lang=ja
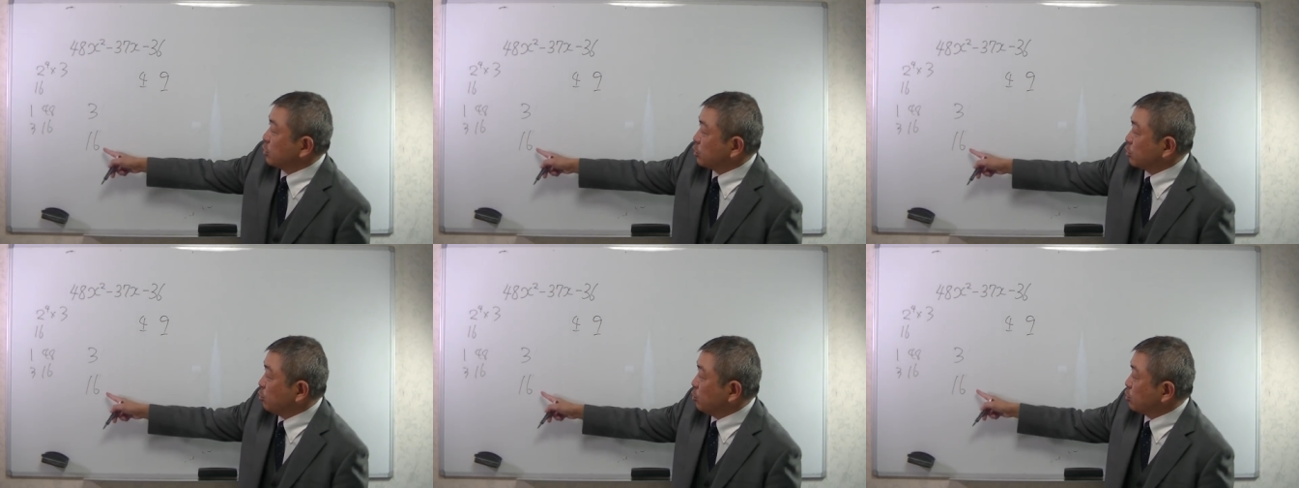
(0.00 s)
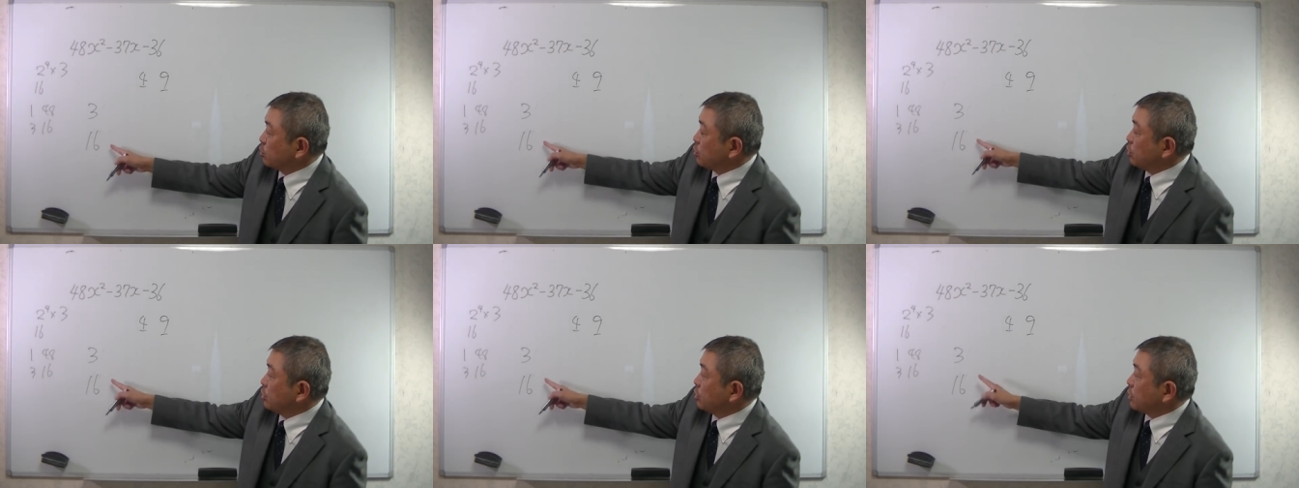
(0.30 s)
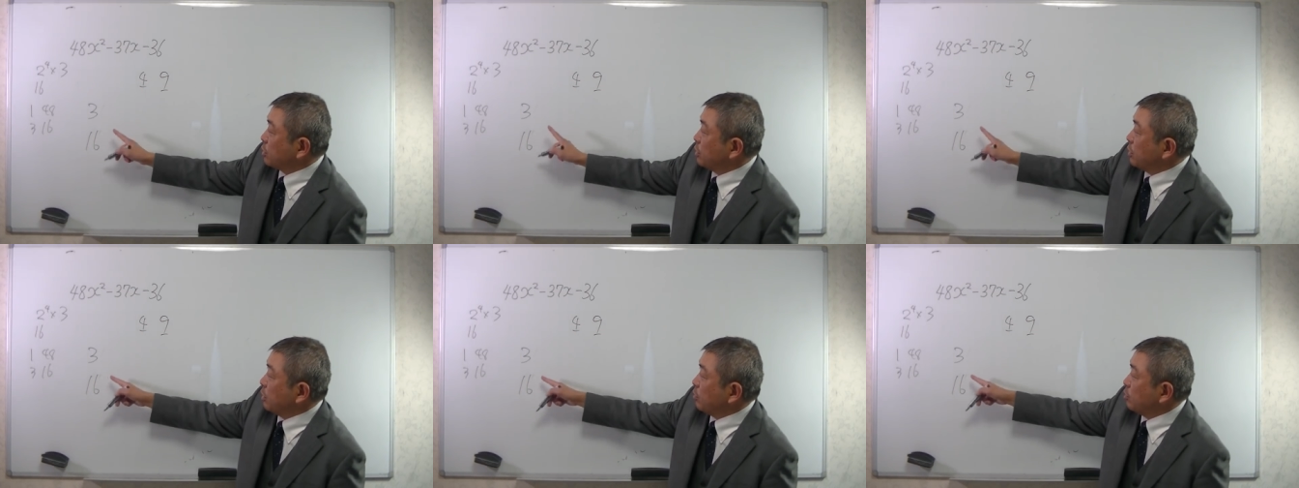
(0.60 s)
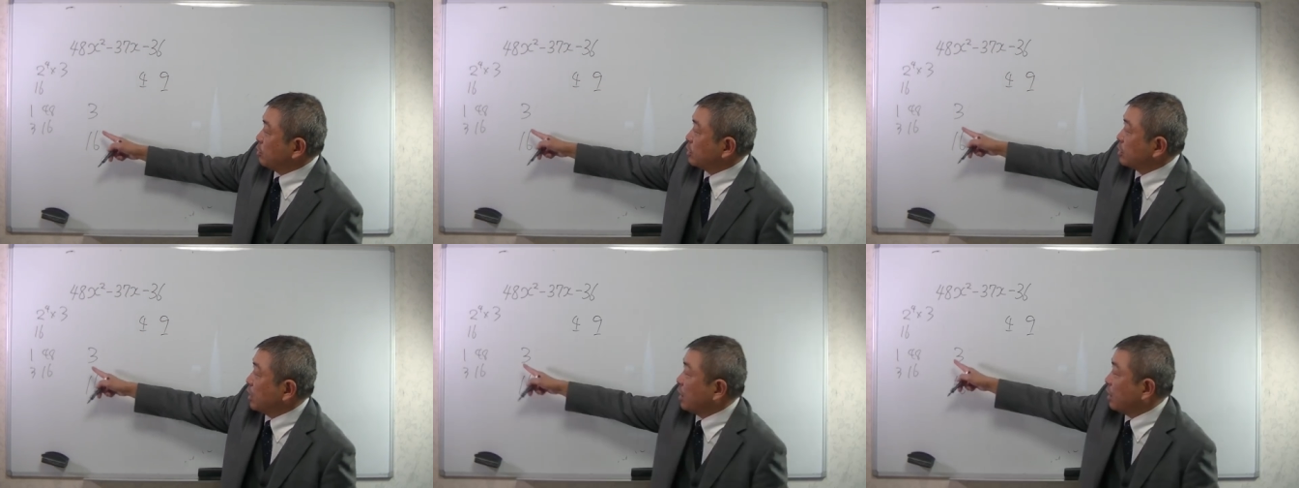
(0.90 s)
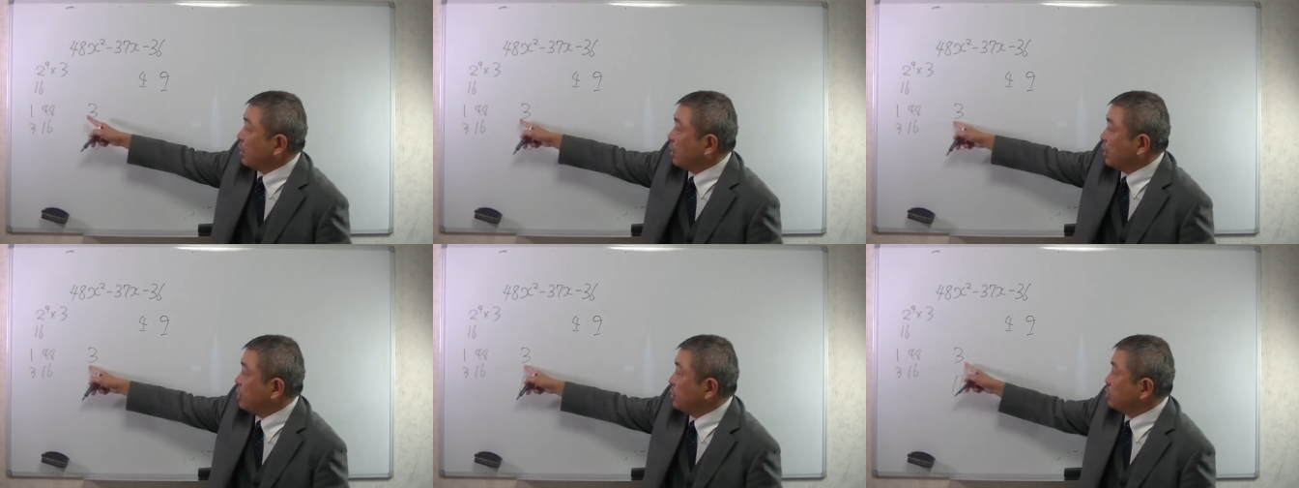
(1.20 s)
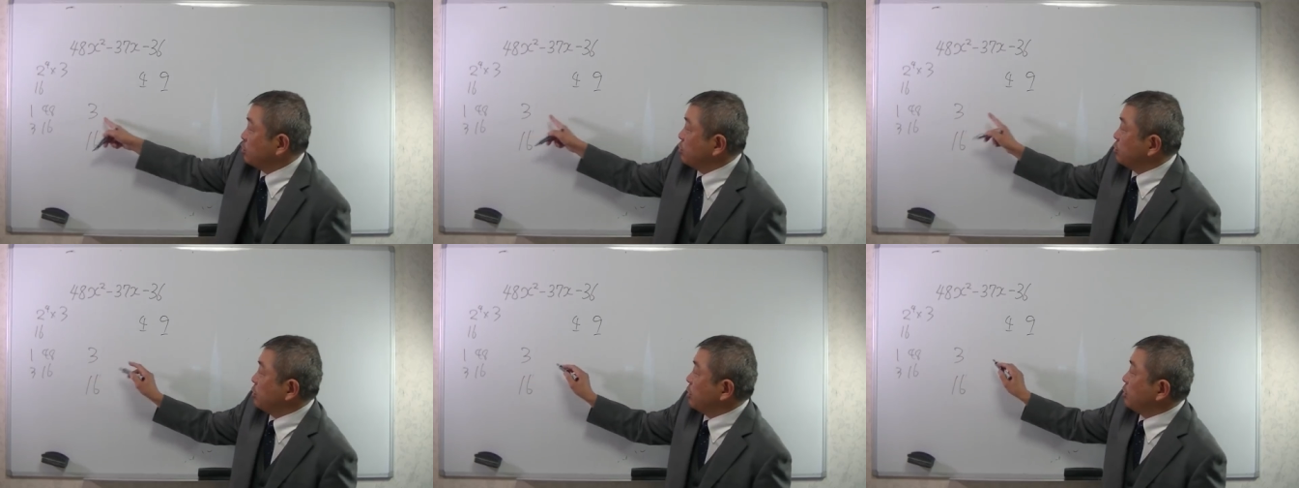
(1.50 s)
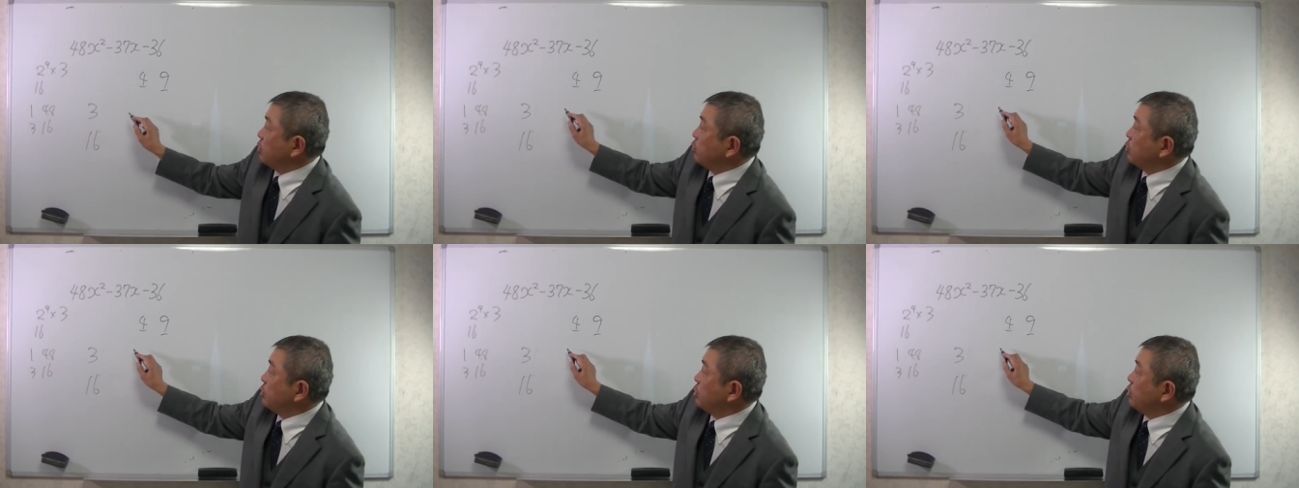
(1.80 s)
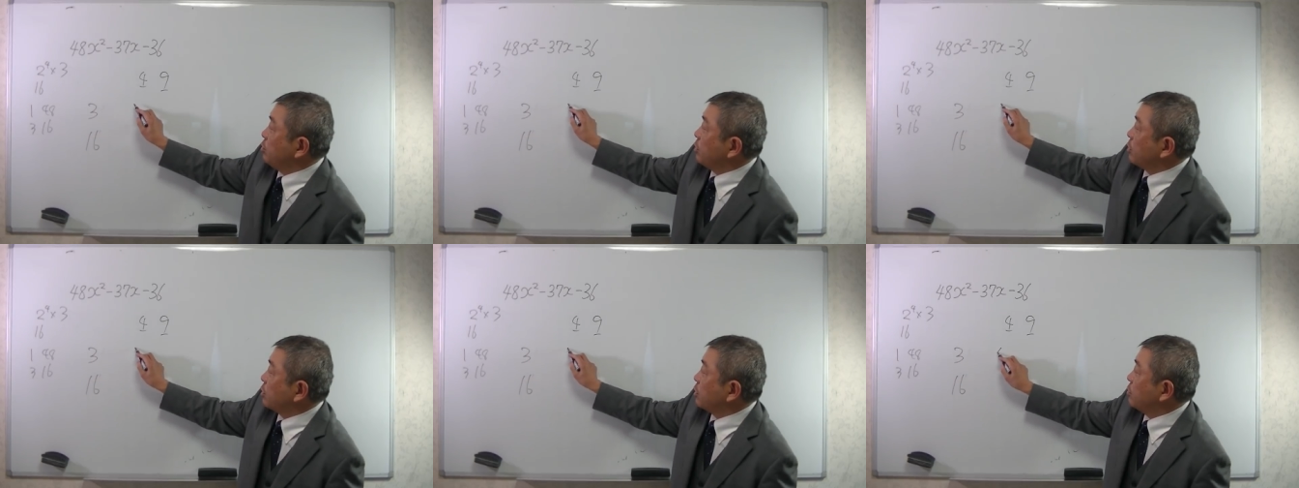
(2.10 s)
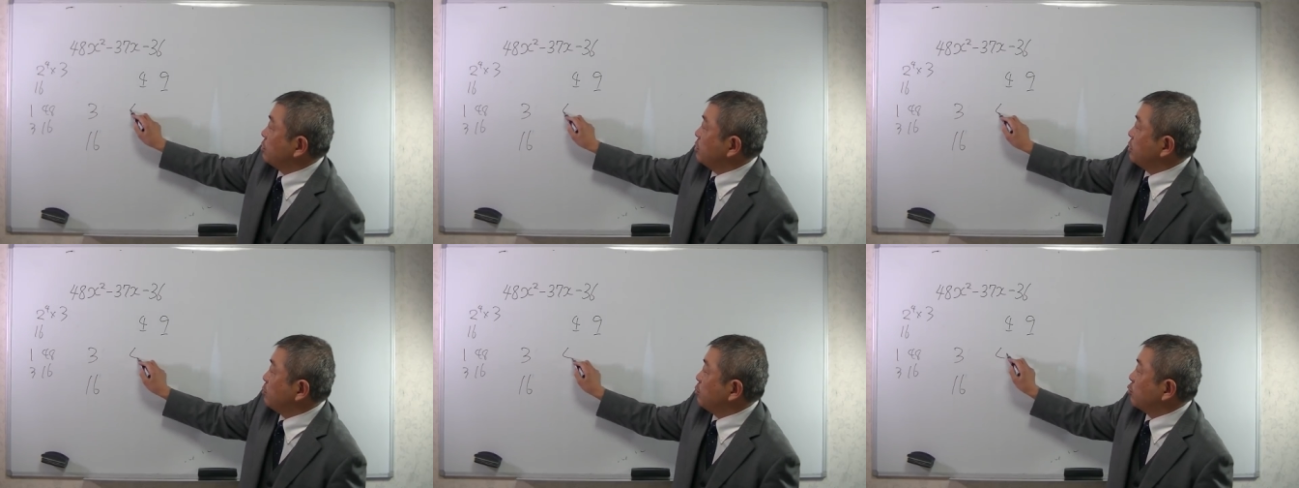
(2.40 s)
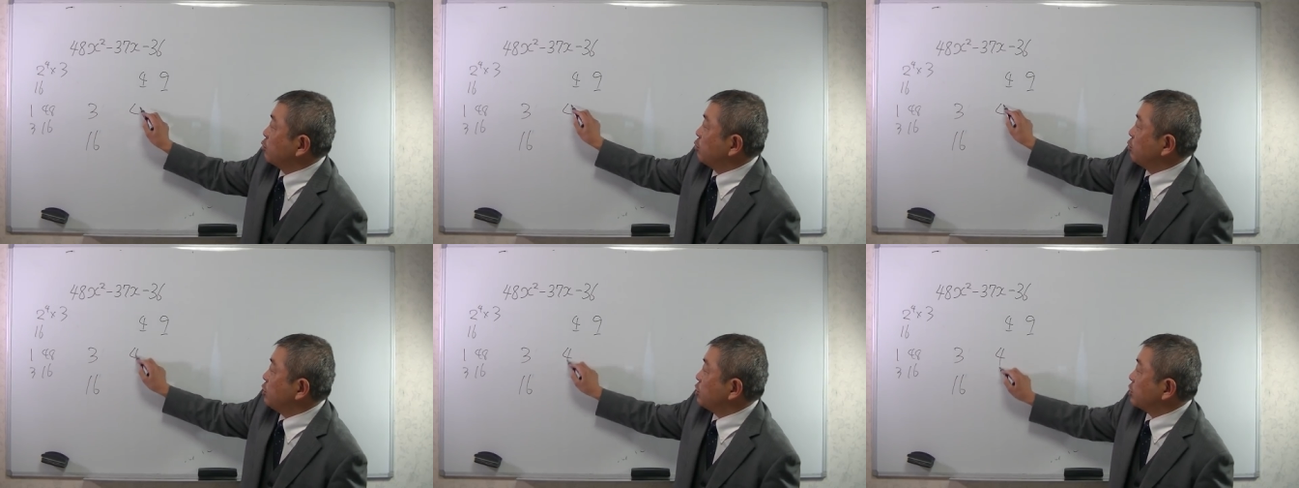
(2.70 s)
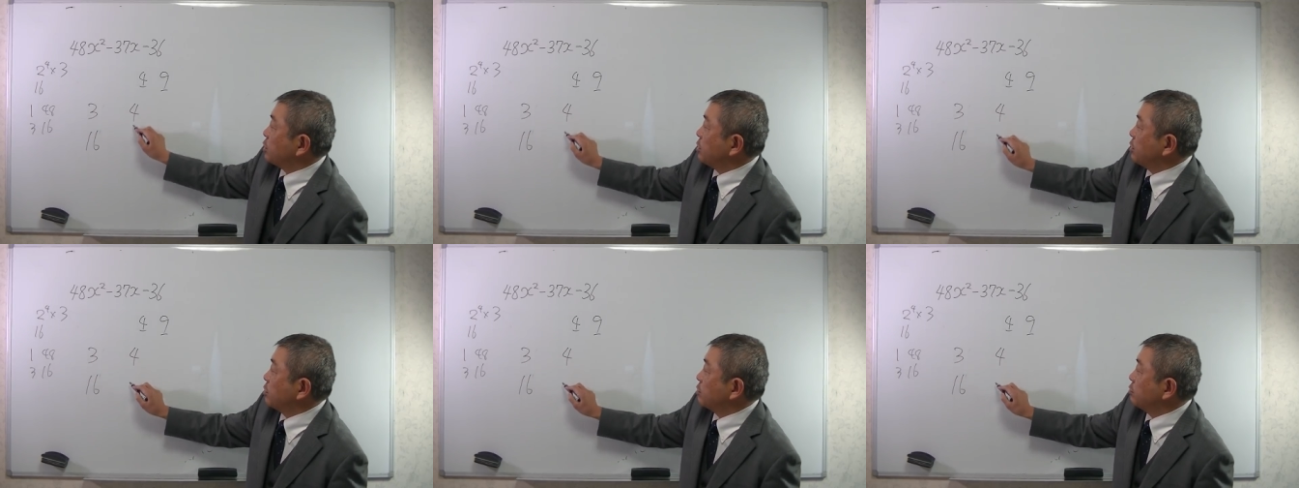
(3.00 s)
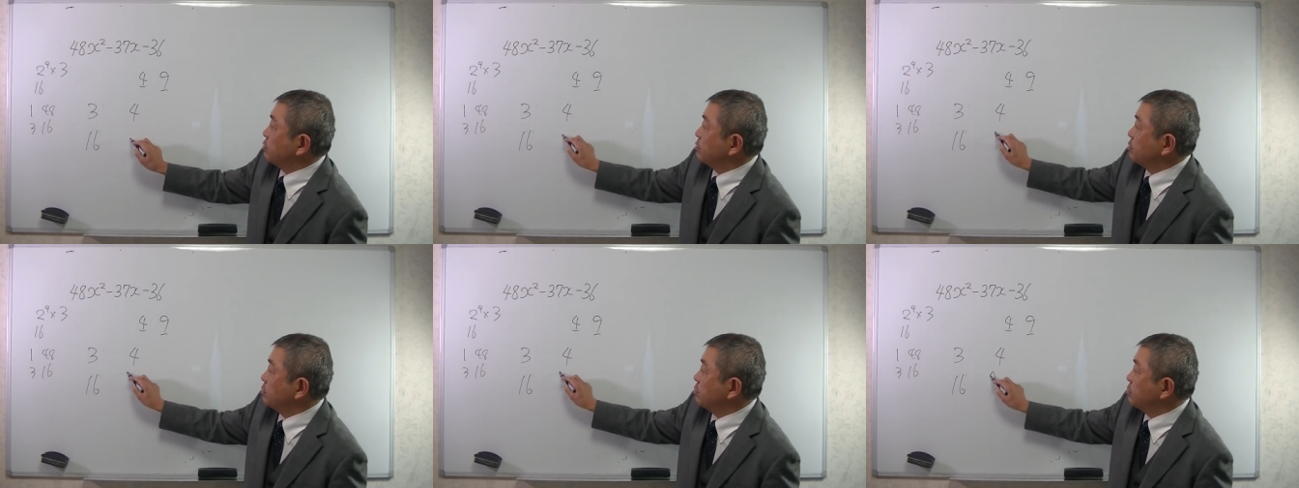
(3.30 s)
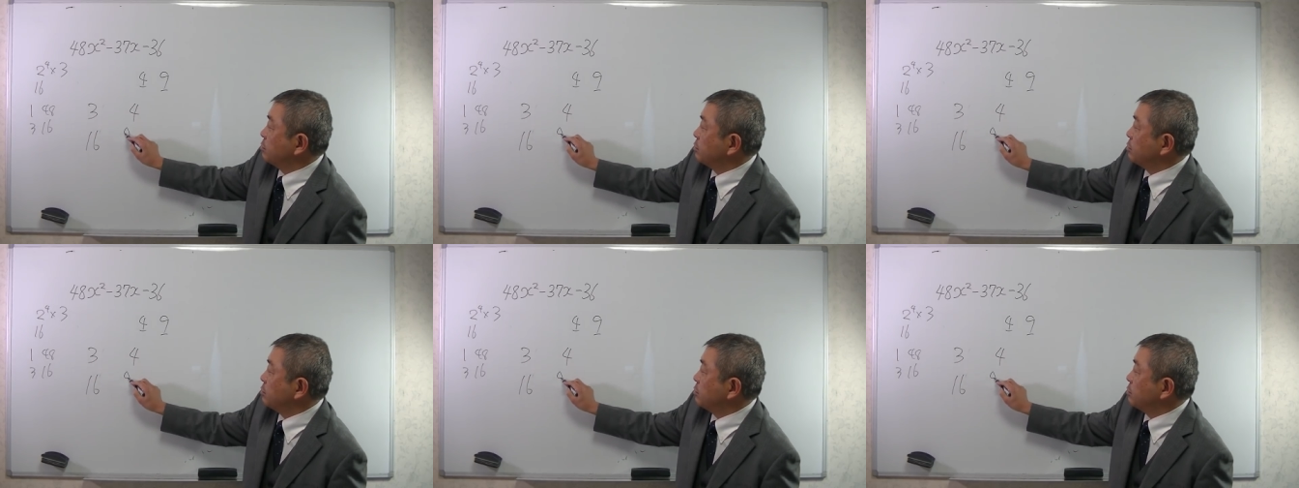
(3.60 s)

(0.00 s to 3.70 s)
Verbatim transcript: 共通因数が出ないように互いに素になるように分けるにはもうこれしかないと。